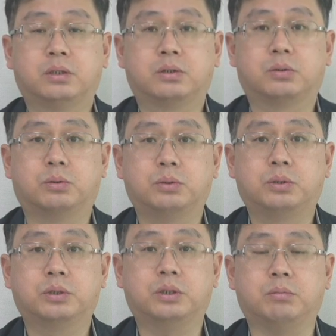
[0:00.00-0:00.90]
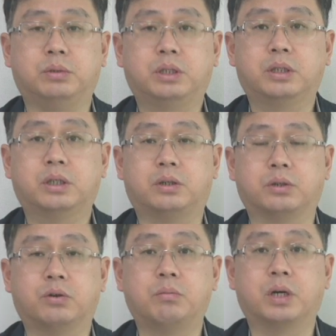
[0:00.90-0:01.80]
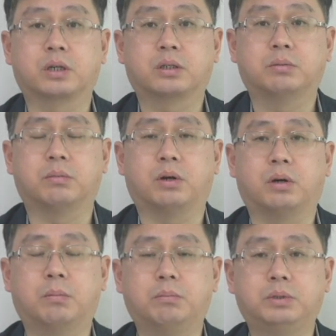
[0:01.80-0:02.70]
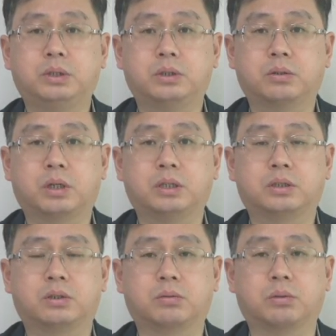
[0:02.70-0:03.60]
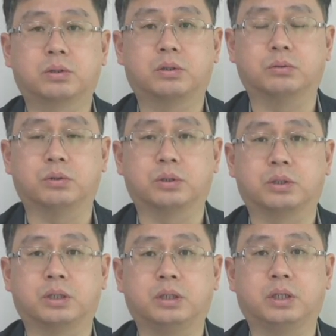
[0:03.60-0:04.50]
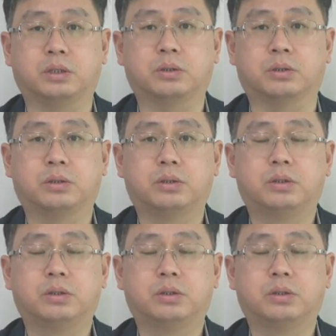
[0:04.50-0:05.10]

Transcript: 도저히 믿기가 어려울 만큼 엄청난 성공을 거두었다는 얘기죠.